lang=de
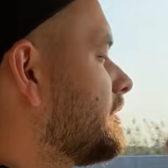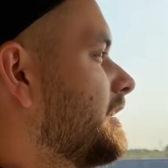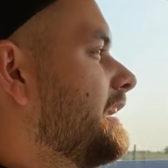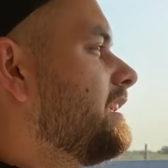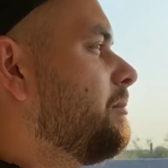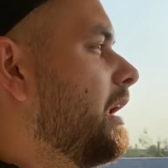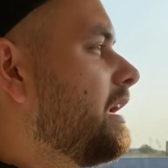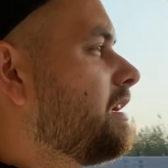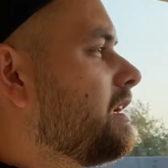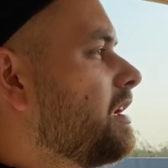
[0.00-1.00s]
Seid
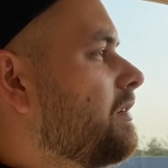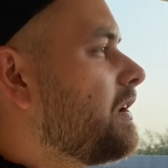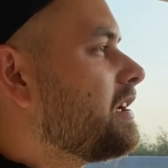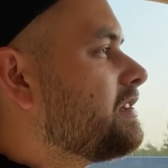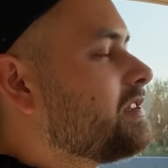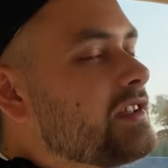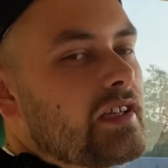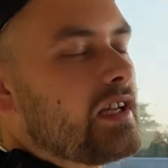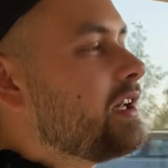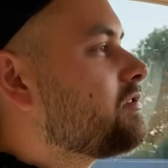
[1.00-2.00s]
dabei. Vergiss nicht, den
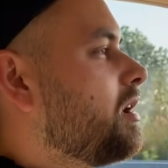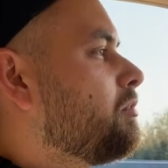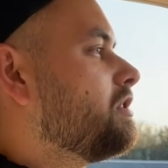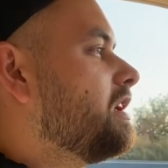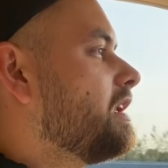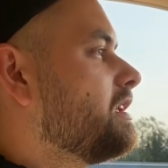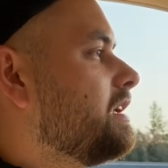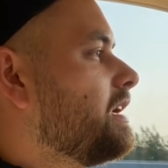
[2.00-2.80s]
Kanal zu abonnieren.